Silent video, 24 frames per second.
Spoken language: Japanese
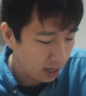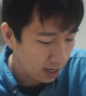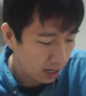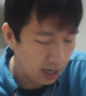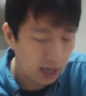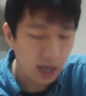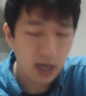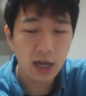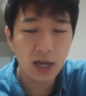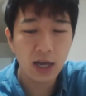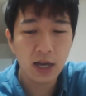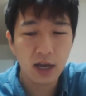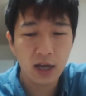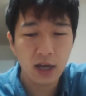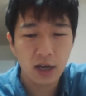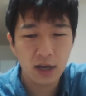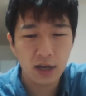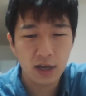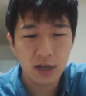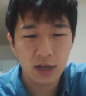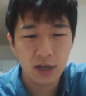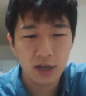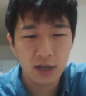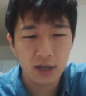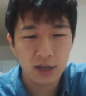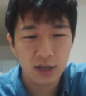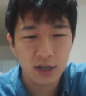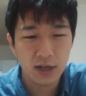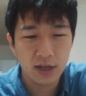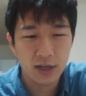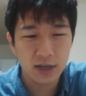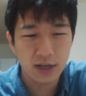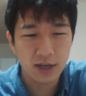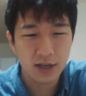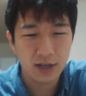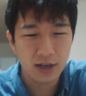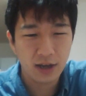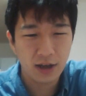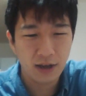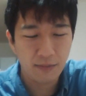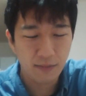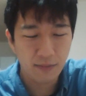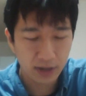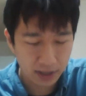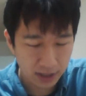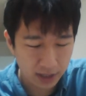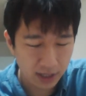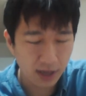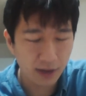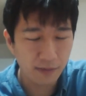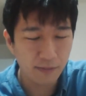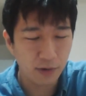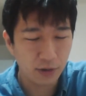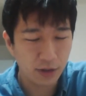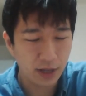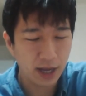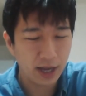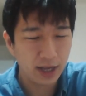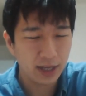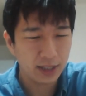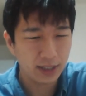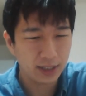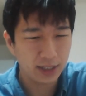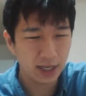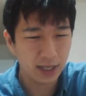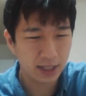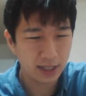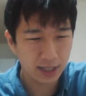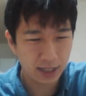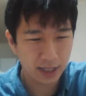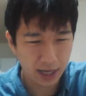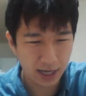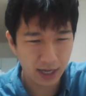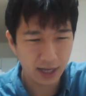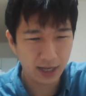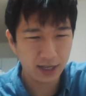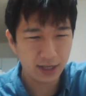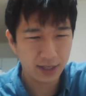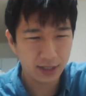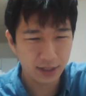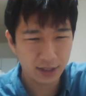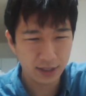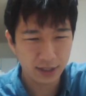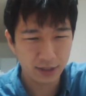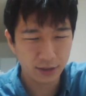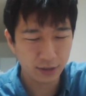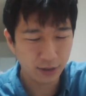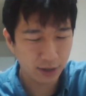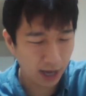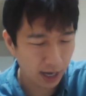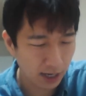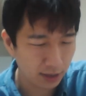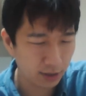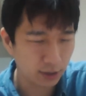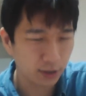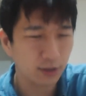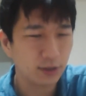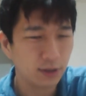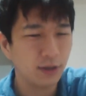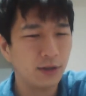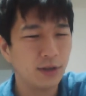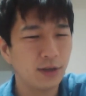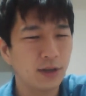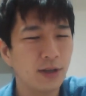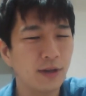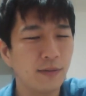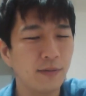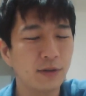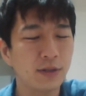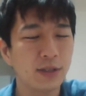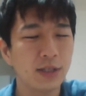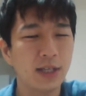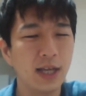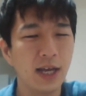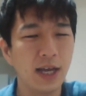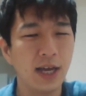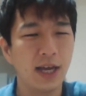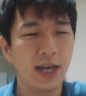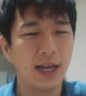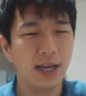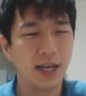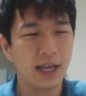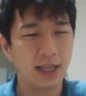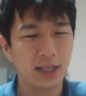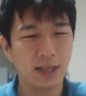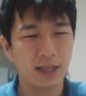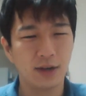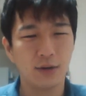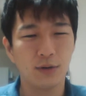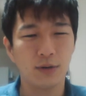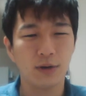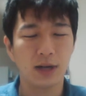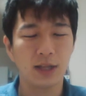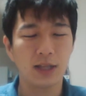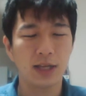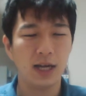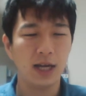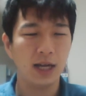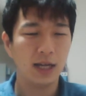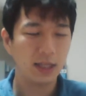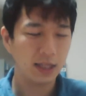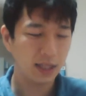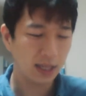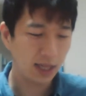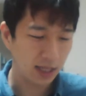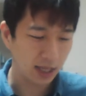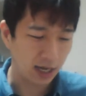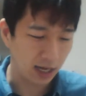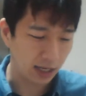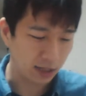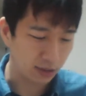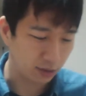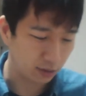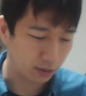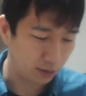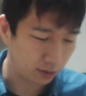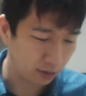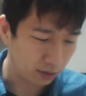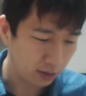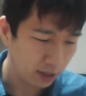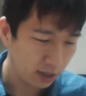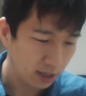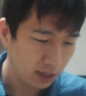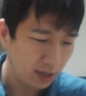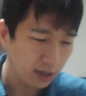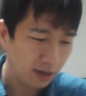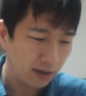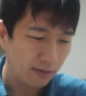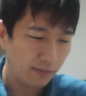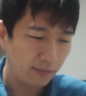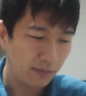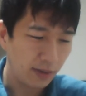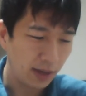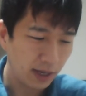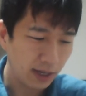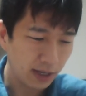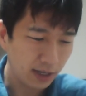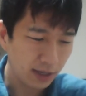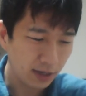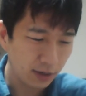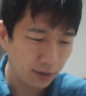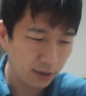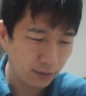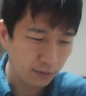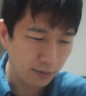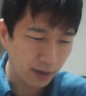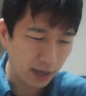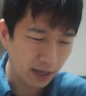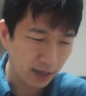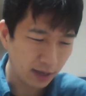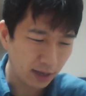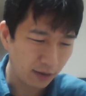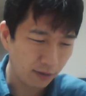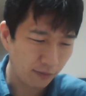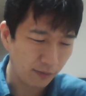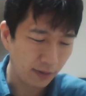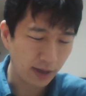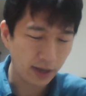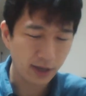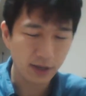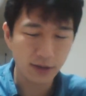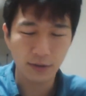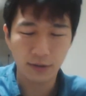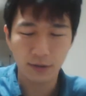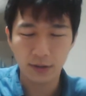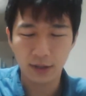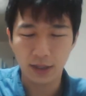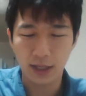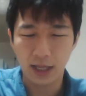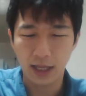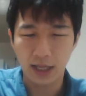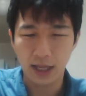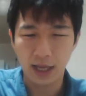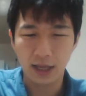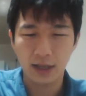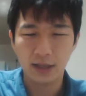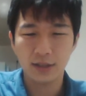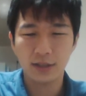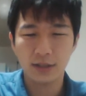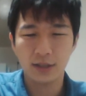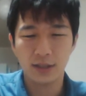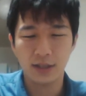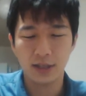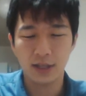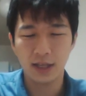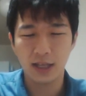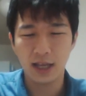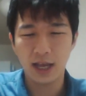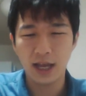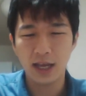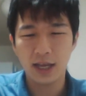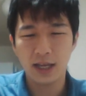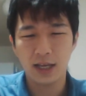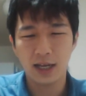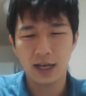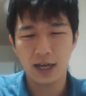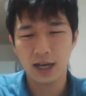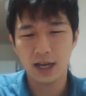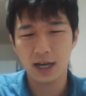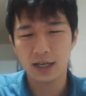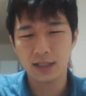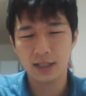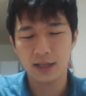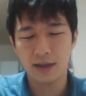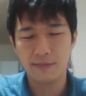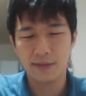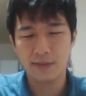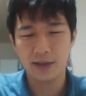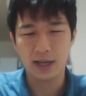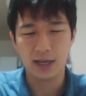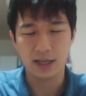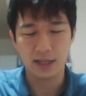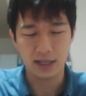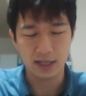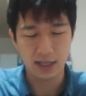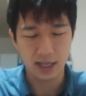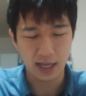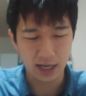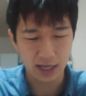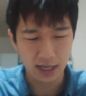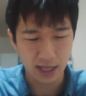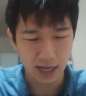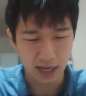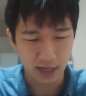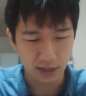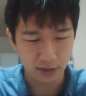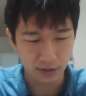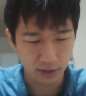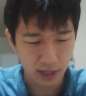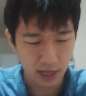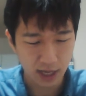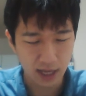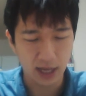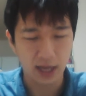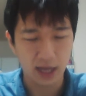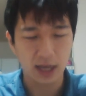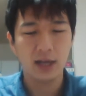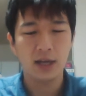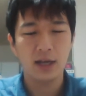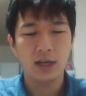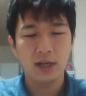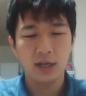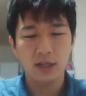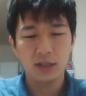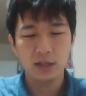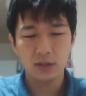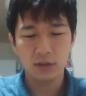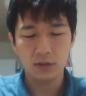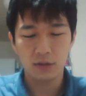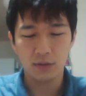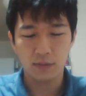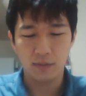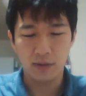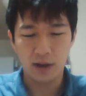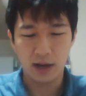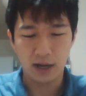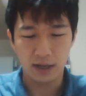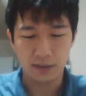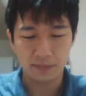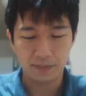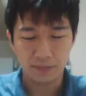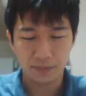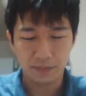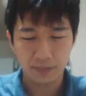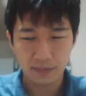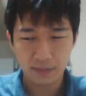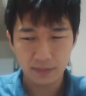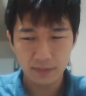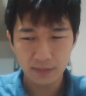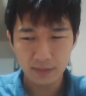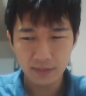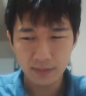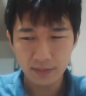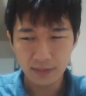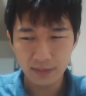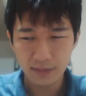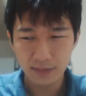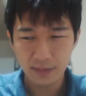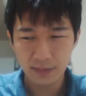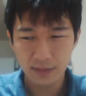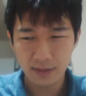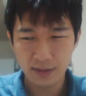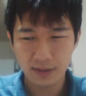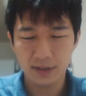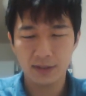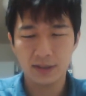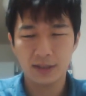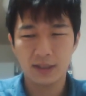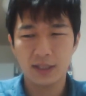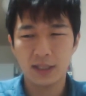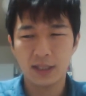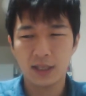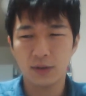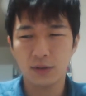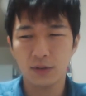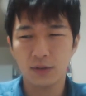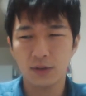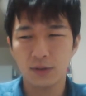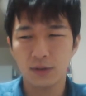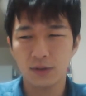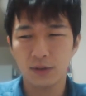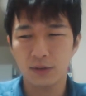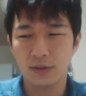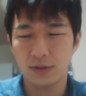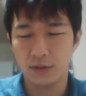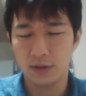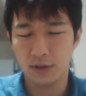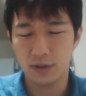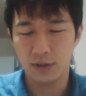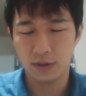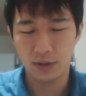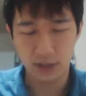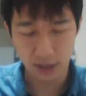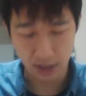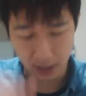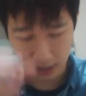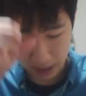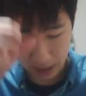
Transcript: えまあ、次もね絶対受かるぞという気持ちでやっていこうかなただあの勉強勉強勉強ってね普通にね学生みたいにできないのでちょっとまあ、うん、仕事との両立